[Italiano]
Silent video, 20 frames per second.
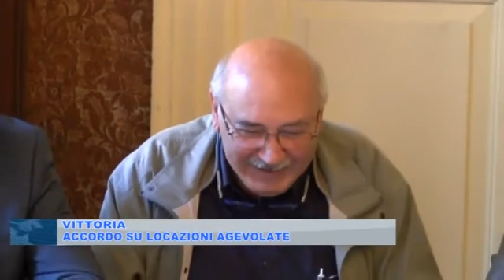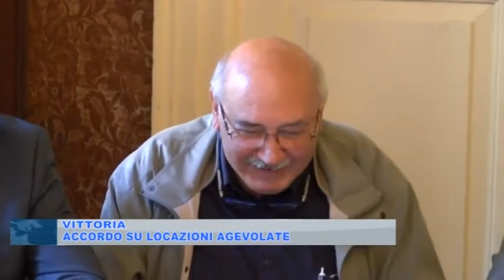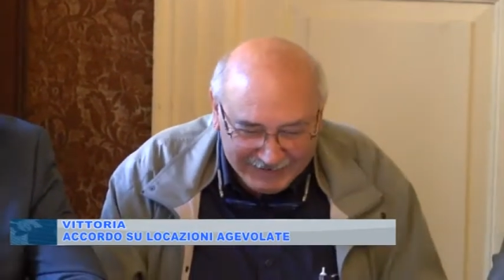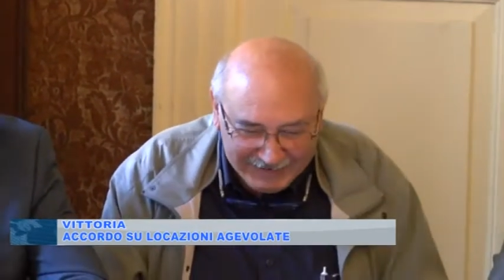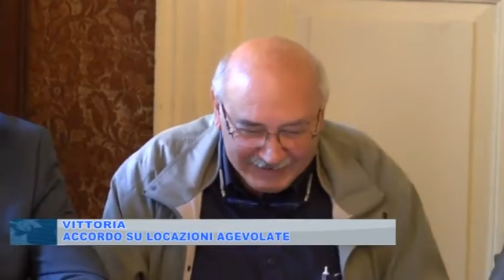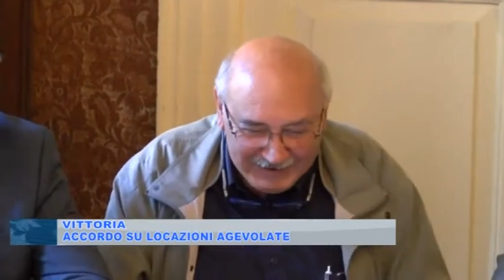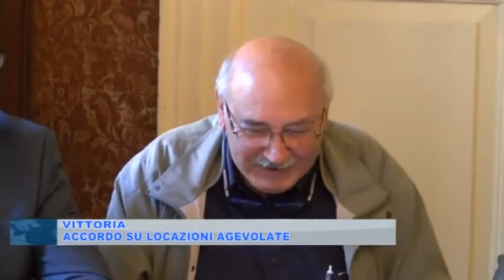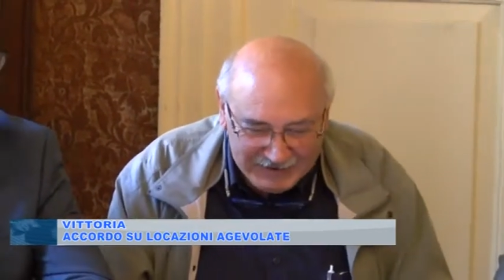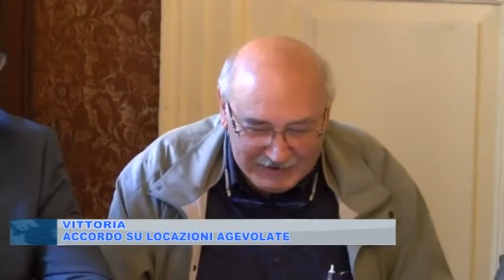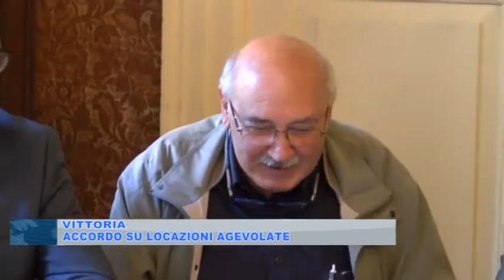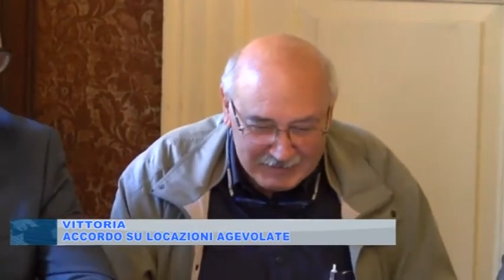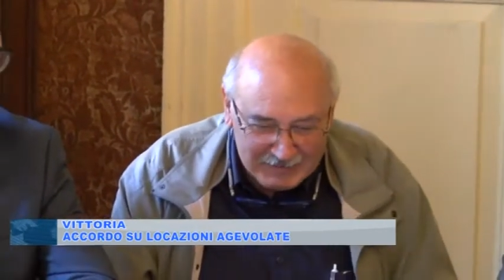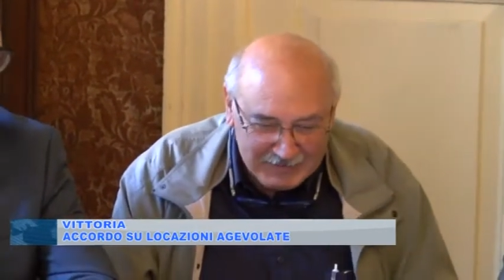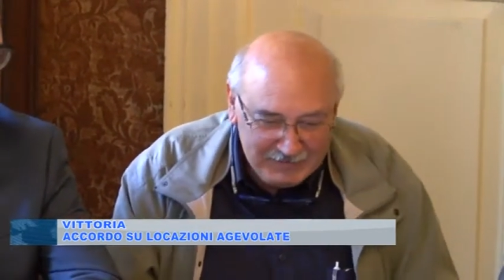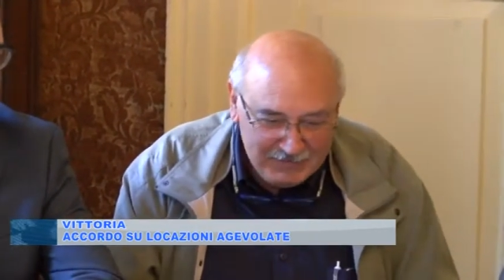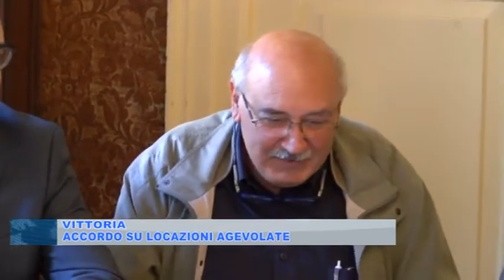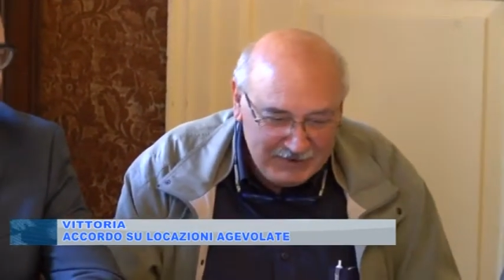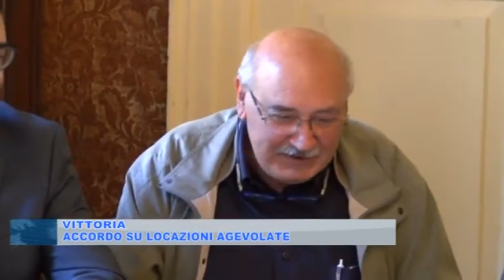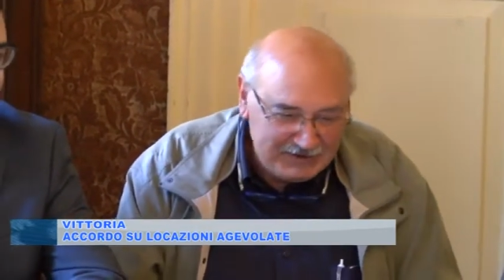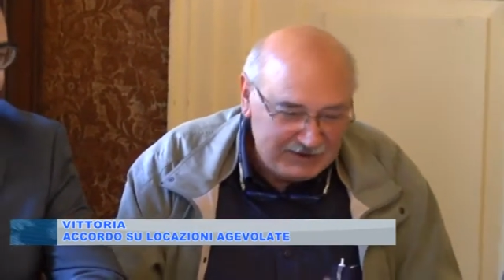l'assessore La
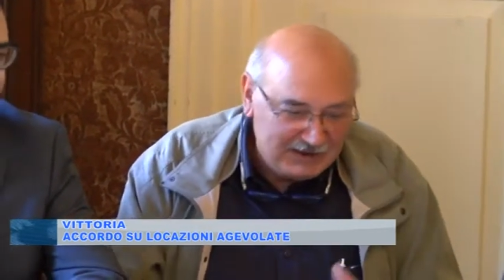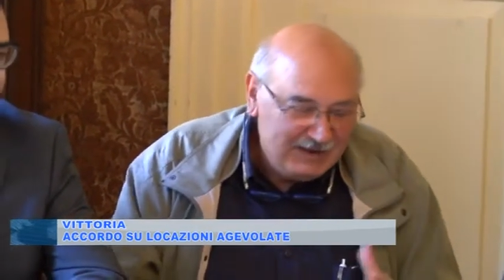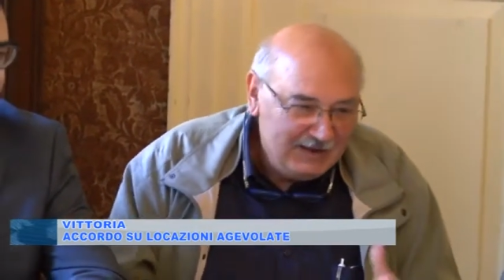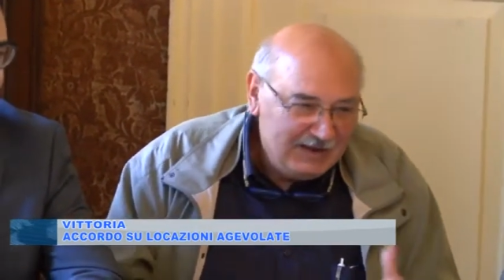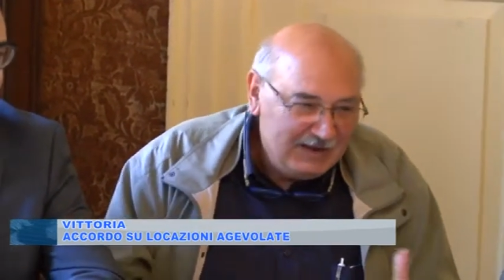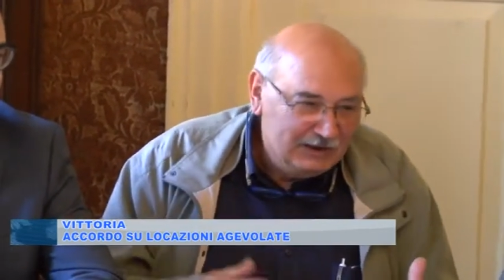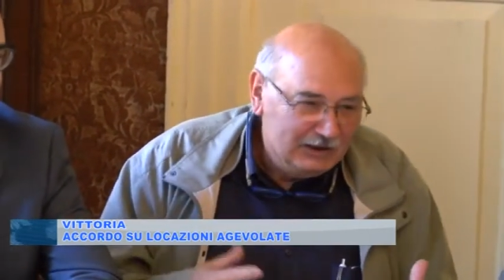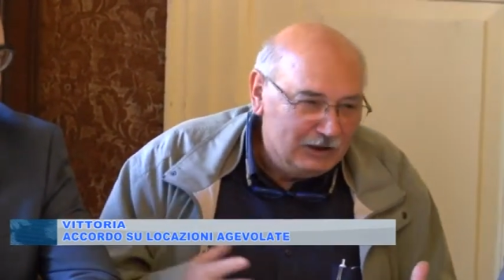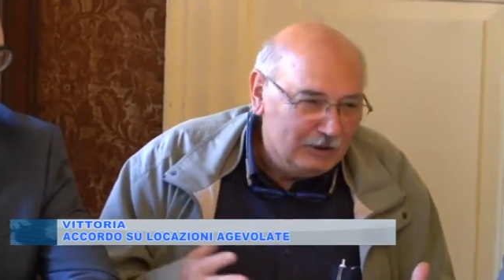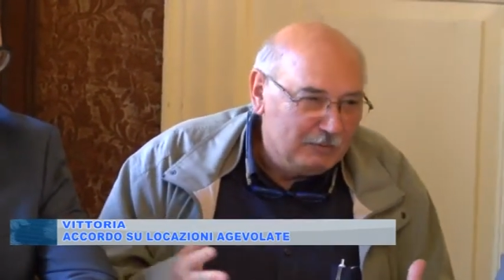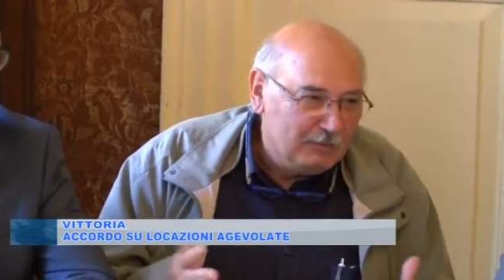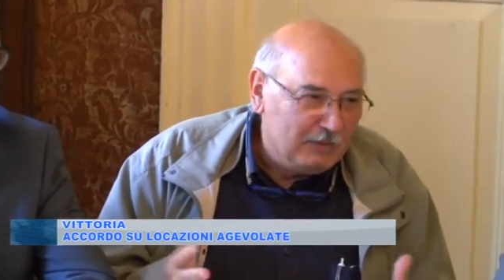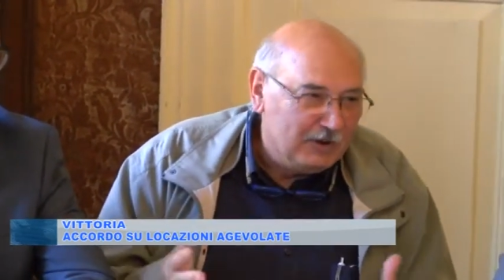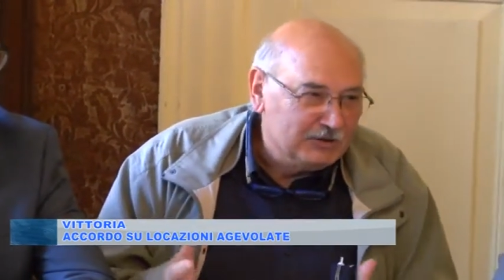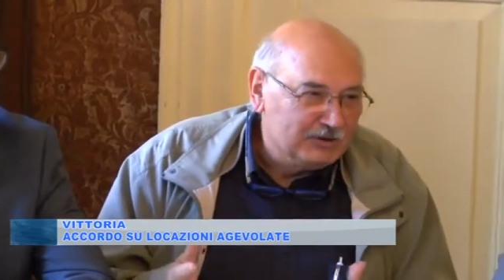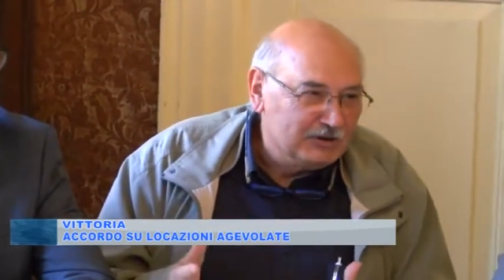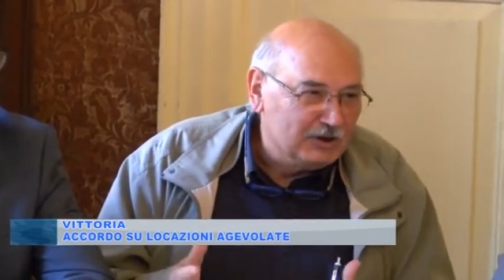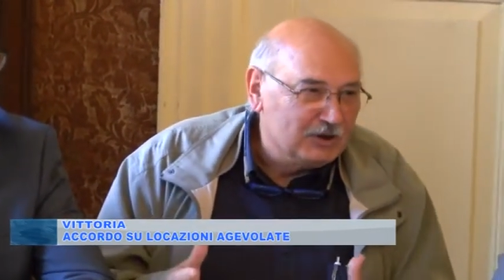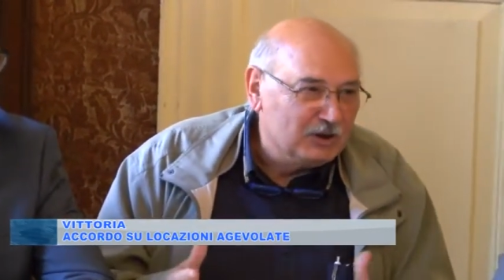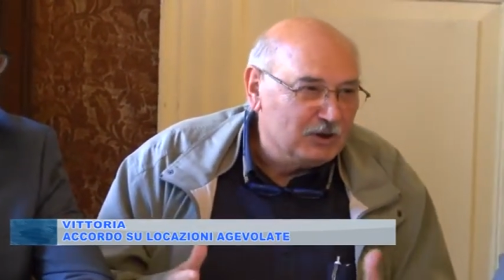Rosa e il dirigente
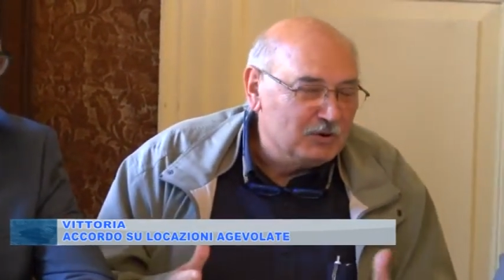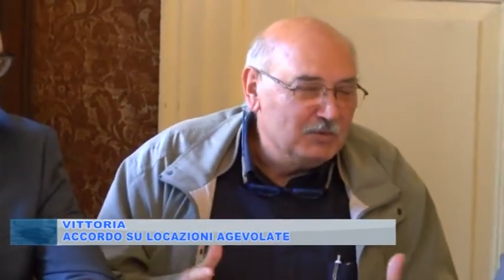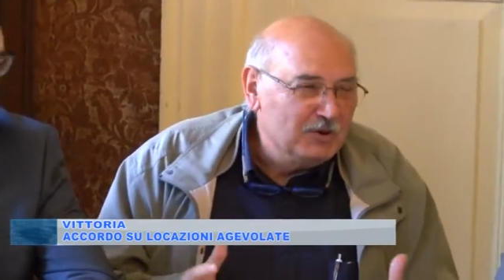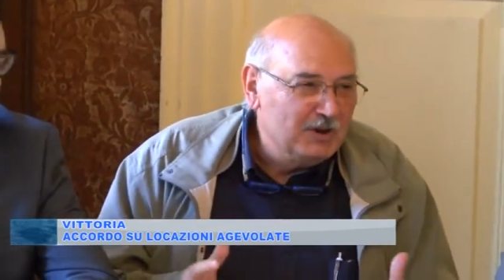Salvatore